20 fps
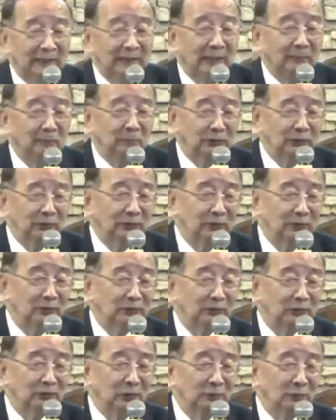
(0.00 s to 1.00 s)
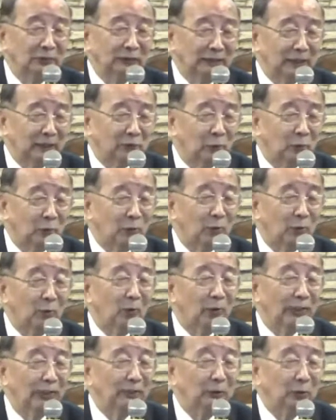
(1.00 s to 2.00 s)
也不是都你的错，
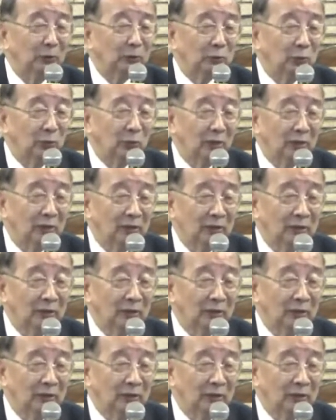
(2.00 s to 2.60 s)
我也有错。